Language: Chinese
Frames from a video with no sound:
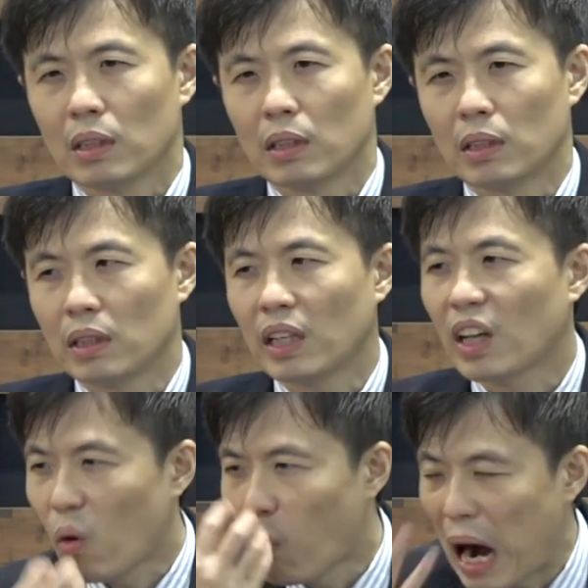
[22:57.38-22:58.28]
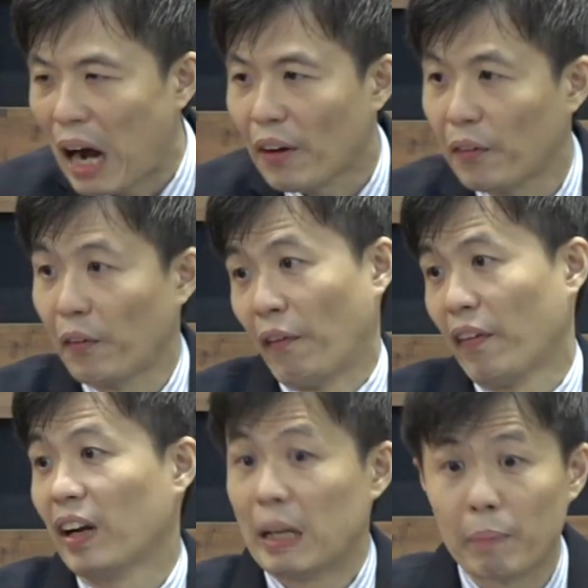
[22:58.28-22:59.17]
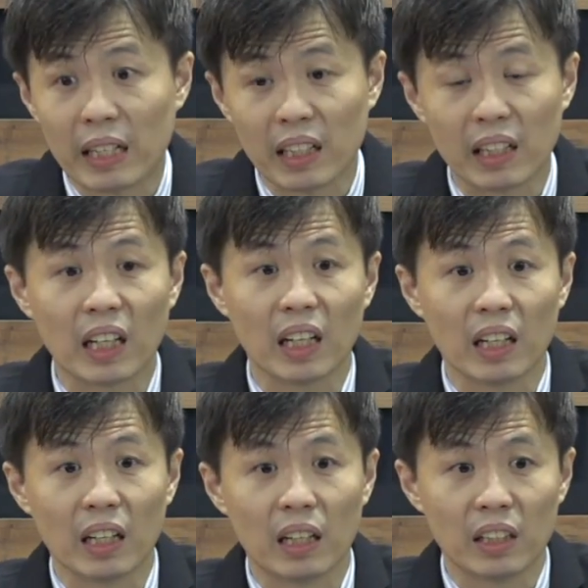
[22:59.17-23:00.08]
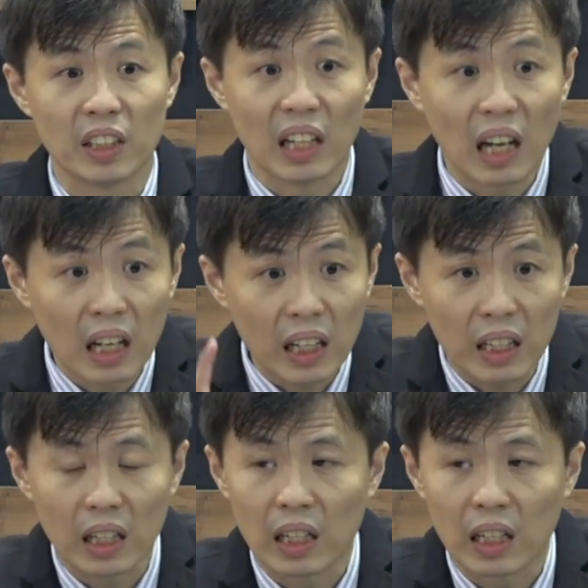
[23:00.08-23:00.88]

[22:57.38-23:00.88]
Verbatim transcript: 那个话语里面的那个能力